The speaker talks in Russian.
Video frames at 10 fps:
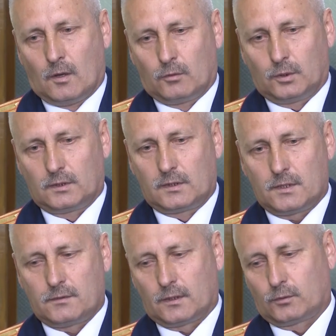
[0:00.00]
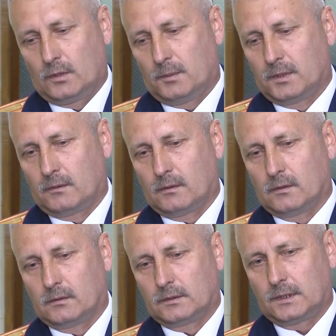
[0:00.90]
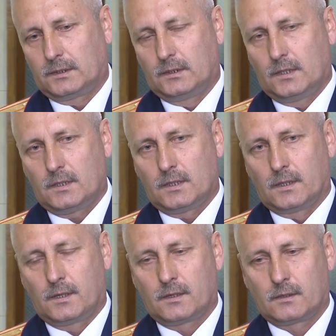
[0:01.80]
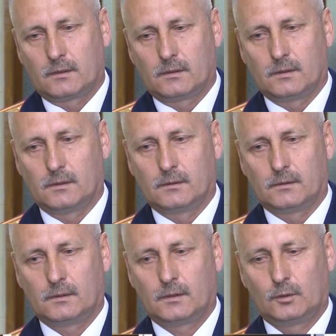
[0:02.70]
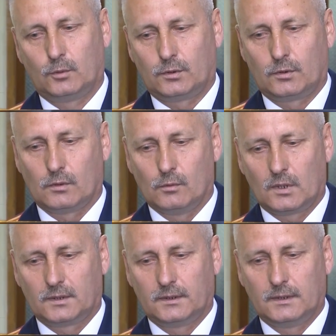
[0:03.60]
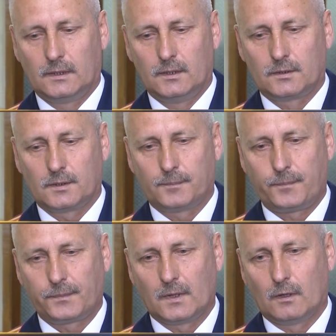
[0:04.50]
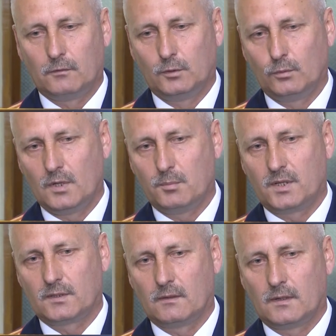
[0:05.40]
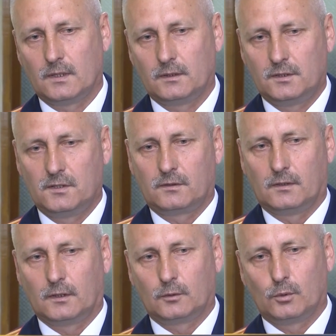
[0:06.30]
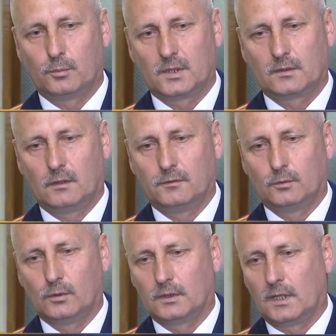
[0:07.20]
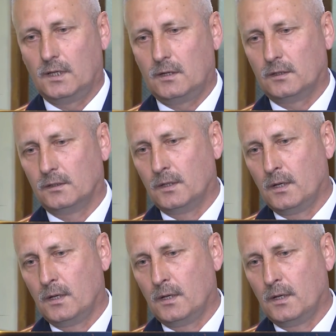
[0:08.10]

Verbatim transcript: В ходе следствия и судебного заседания э, то есть указанные лица э, вину не признавали. Единственный, кто признал вину, это Елькин.